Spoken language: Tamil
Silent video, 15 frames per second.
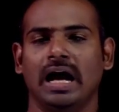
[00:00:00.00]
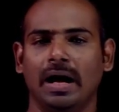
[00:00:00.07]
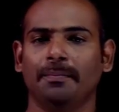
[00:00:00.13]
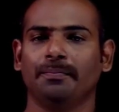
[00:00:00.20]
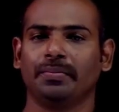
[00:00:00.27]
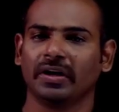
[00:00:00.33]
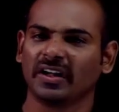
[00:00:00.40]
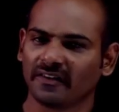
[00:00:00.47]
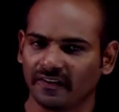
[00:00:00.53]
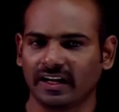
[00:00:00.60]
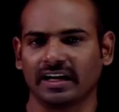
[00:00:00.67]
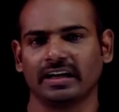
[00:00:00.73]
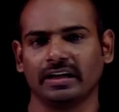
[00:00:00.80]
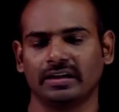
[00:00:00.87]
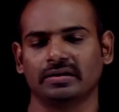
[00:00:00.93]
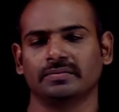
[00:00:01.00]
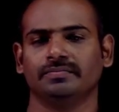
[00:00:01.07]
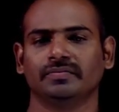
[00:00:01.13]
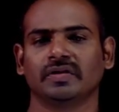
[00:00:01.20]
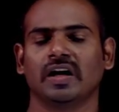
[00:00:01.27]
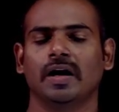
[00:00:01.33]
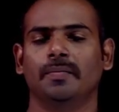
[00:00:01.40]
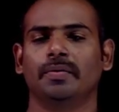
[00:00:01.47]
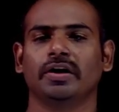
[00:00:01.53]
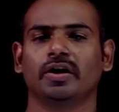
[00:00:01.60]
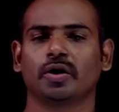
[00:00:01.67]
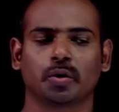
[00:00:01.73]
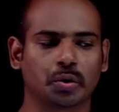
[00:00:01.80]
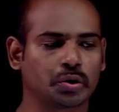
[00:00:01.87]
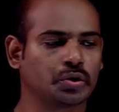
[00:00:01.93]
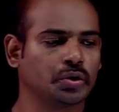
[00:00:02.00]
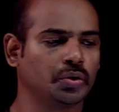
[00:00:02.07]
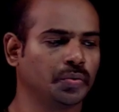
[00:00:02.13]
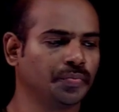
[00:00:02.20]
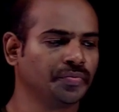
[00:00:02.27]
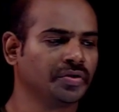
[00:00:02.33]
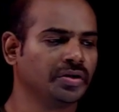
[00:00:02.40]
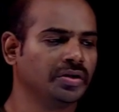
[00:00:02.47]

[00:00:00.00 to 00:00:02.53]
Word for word: ஆம்பியர் வரையறு அப்படின்ற கொஸ்டினும்